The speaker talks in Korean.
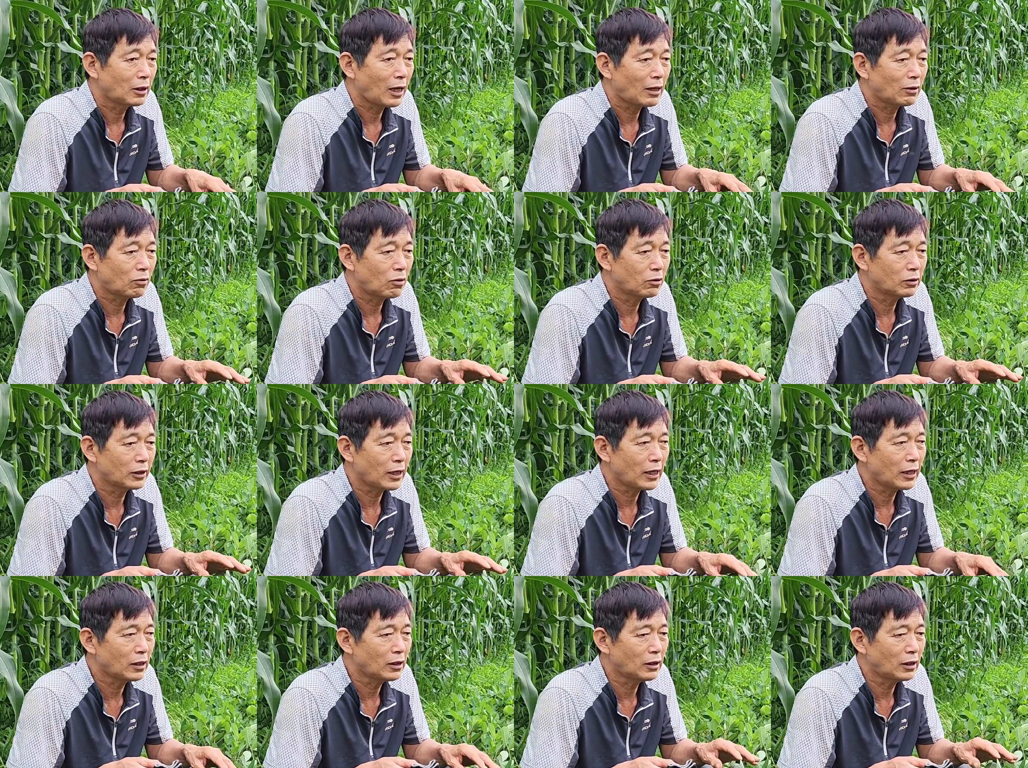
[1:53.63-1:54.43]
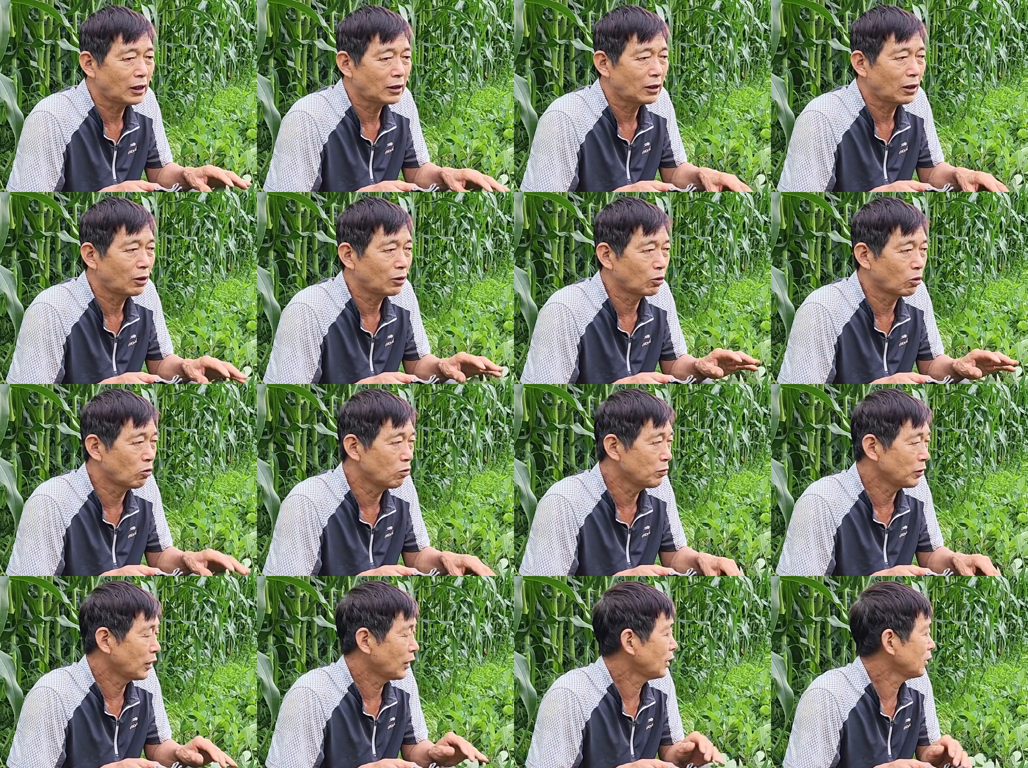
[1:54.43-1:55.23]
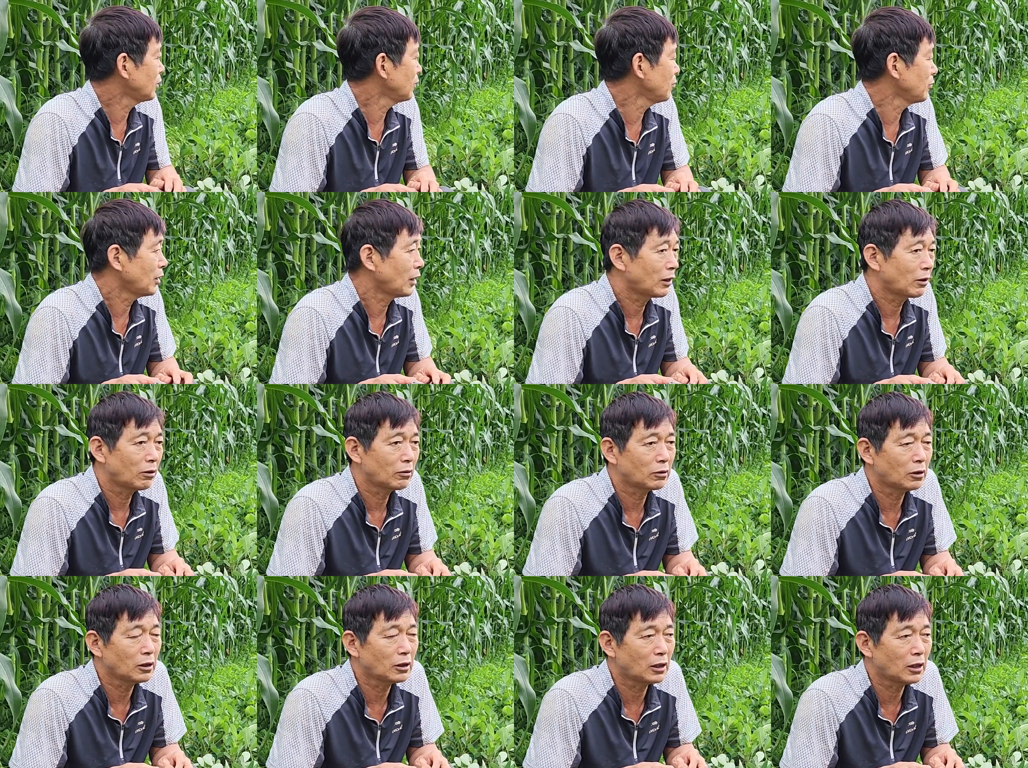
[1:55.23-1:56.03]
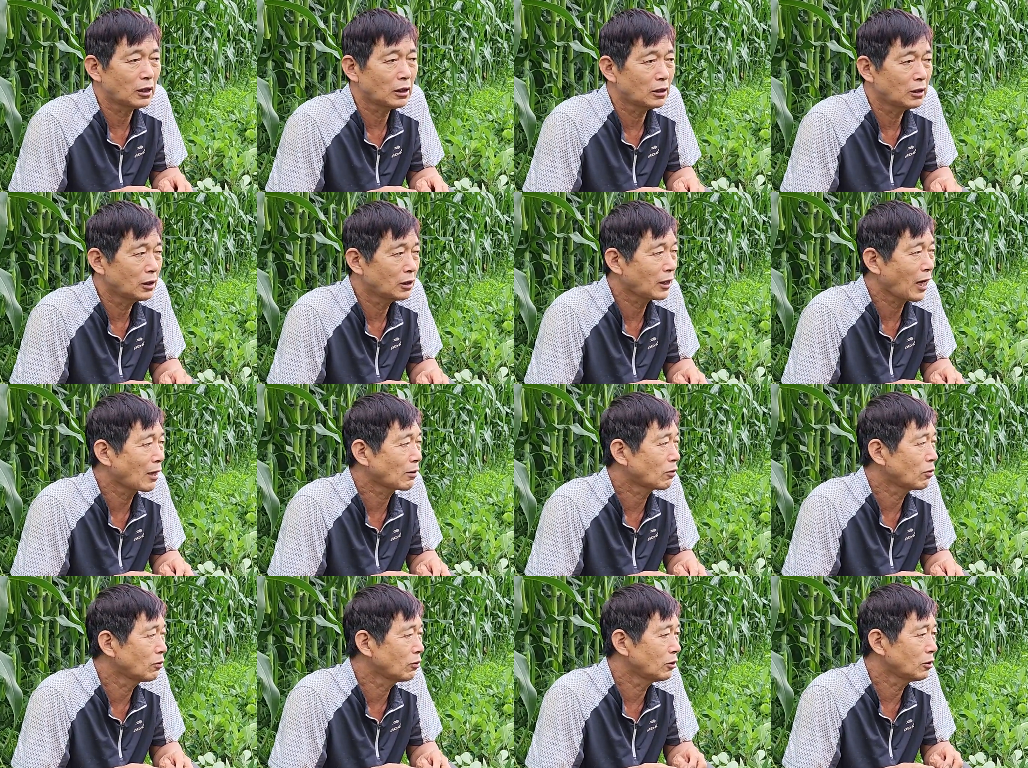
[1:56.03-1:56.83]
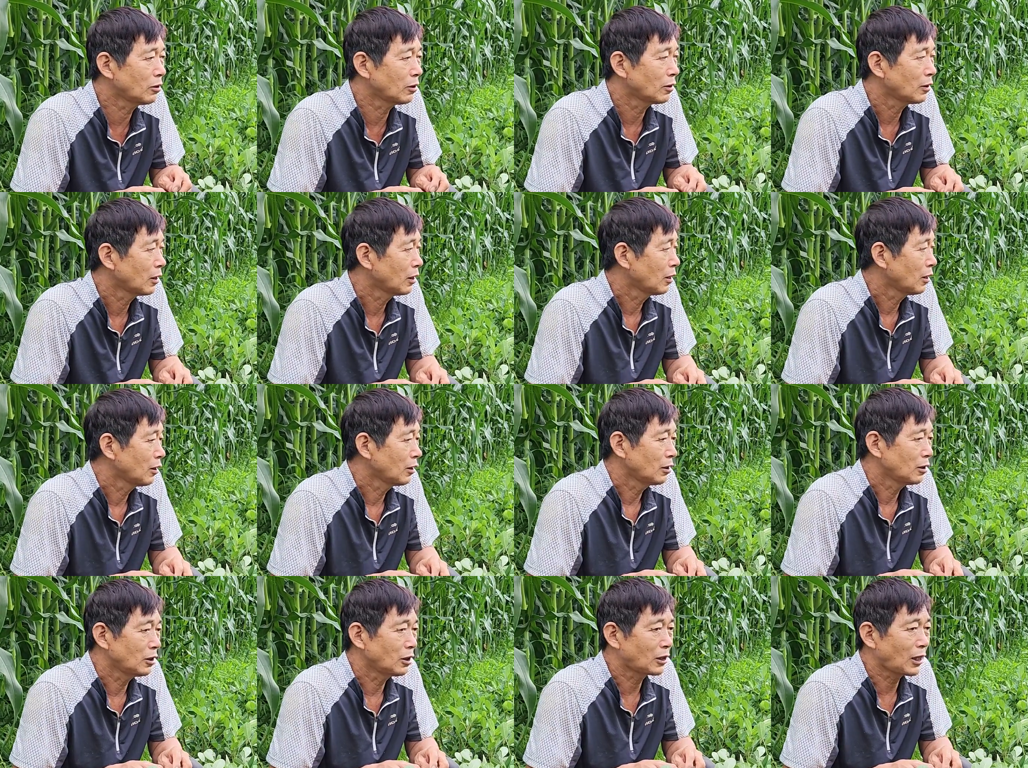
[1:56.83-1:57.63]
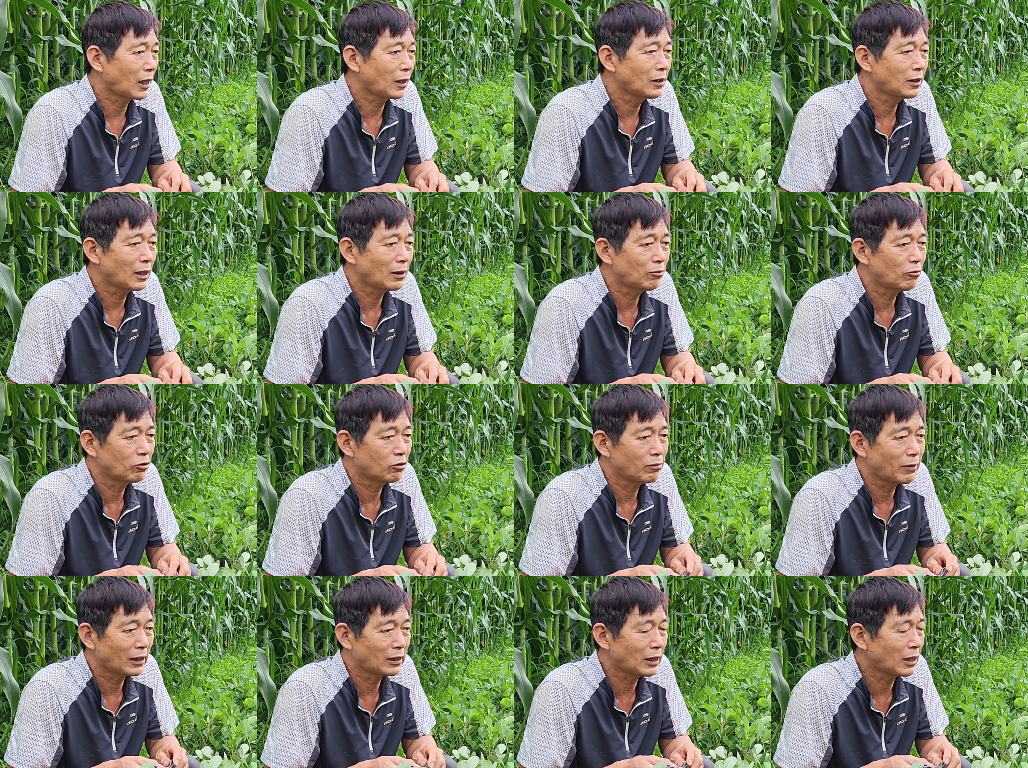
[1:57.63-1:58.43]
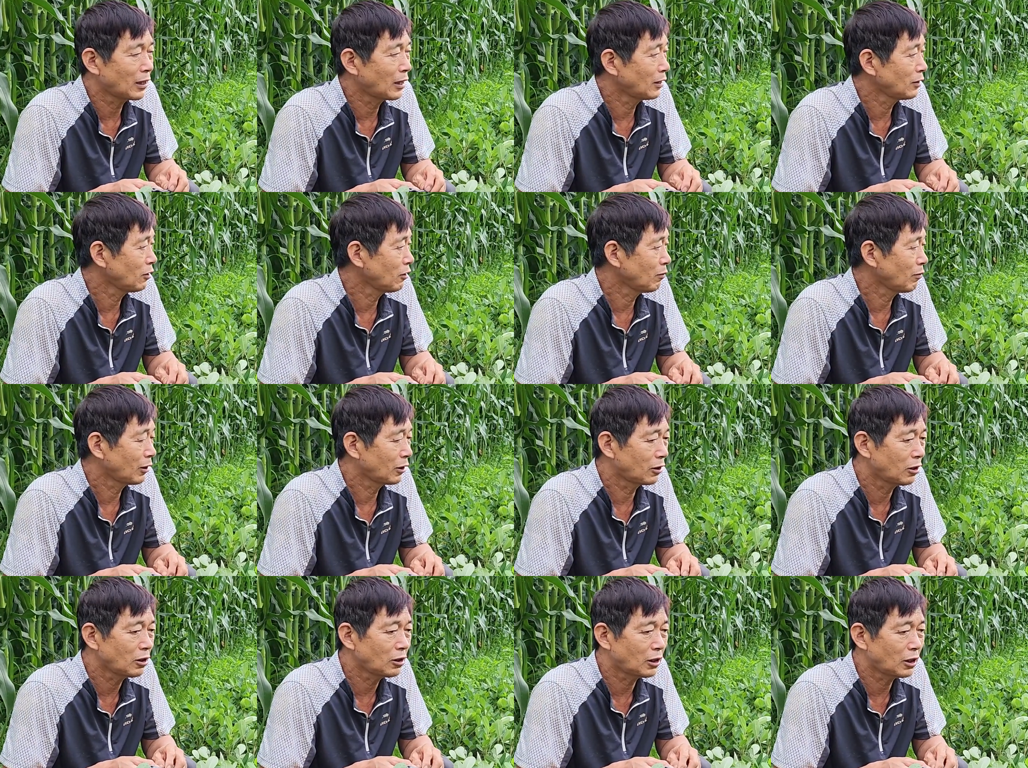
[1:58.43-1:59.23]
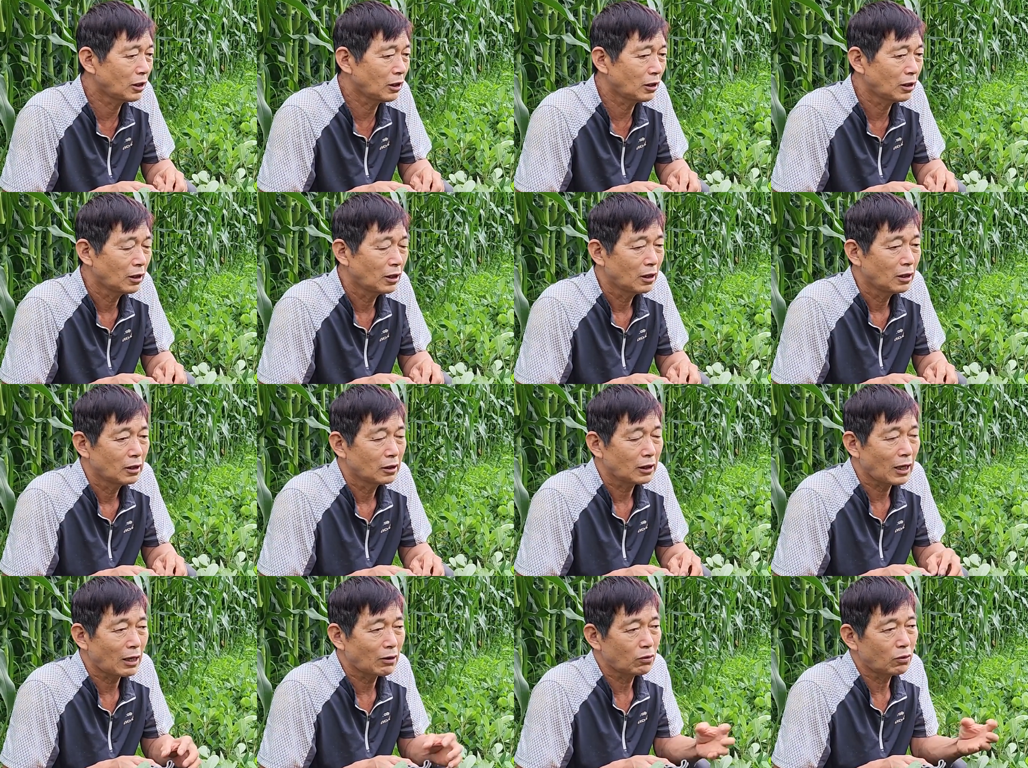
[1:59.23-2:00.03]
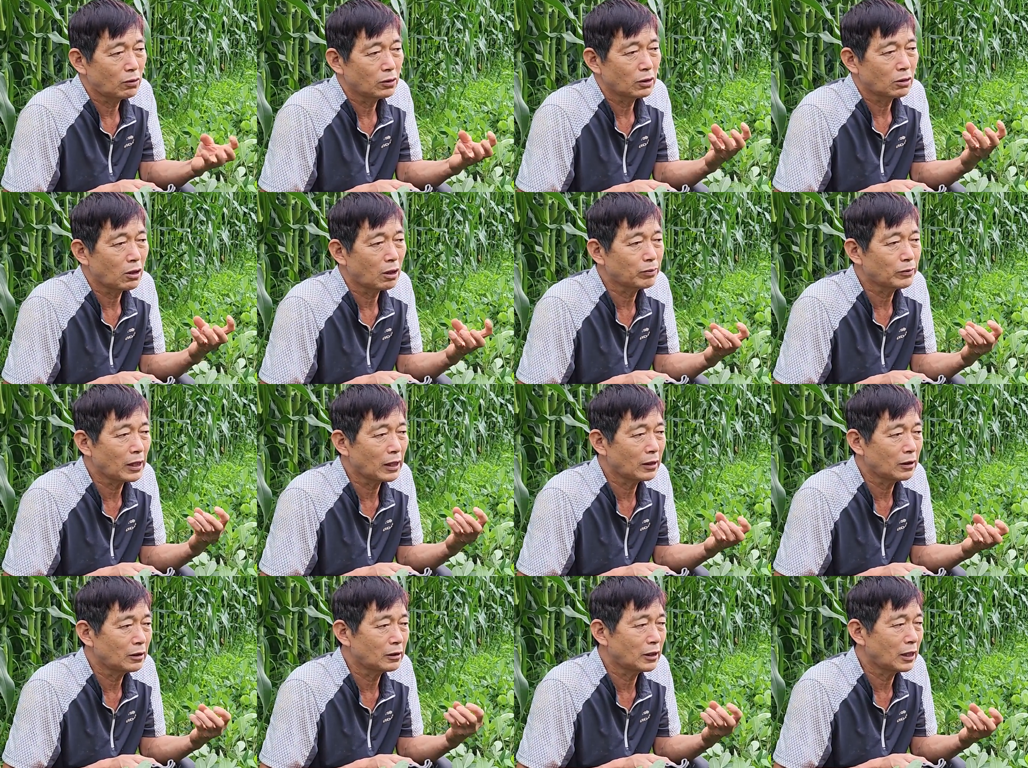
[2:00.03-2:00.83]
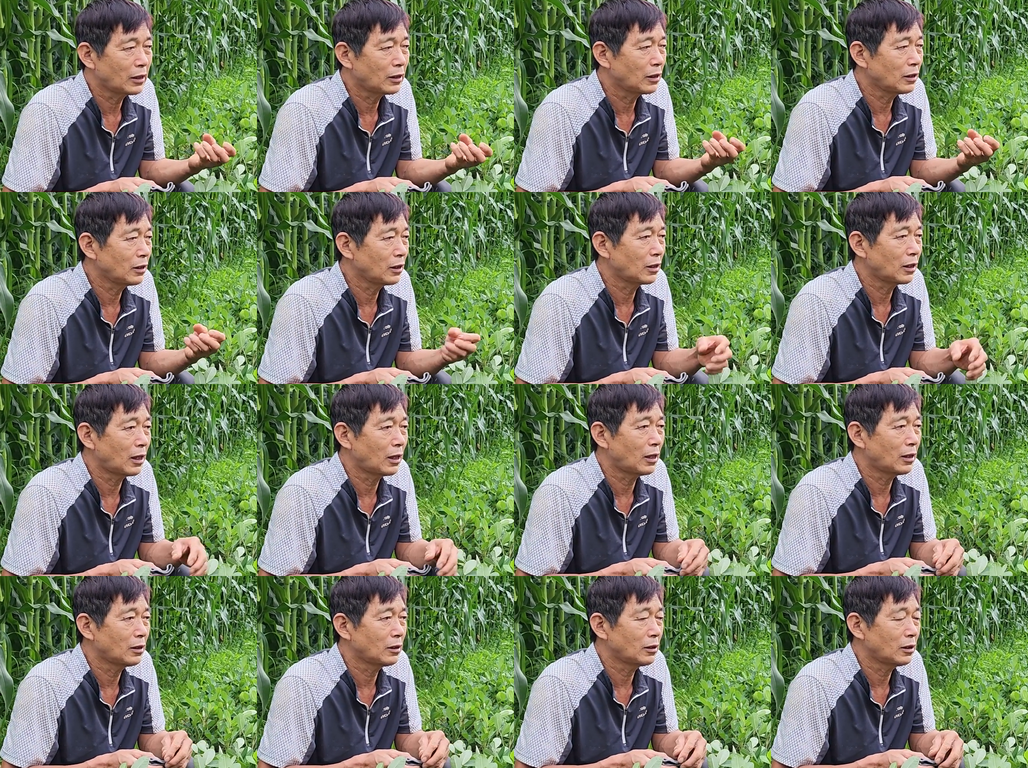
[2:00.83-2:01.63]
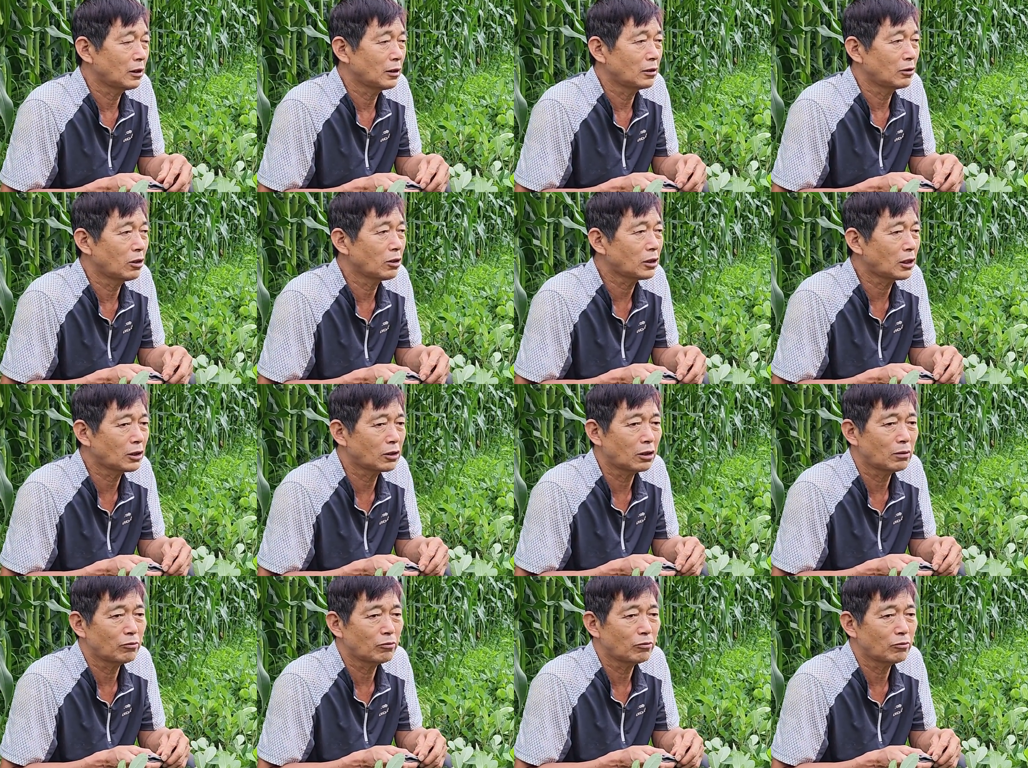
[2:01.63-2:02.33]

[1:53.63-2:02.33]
땅콩 생기는 데 더 도움이 되겠습니다. 그리고 특히 이 땅콩은 이제 다른 작물도 마찬가지지만 특히 땅콩이 껍데기를 생기니까 이제 석회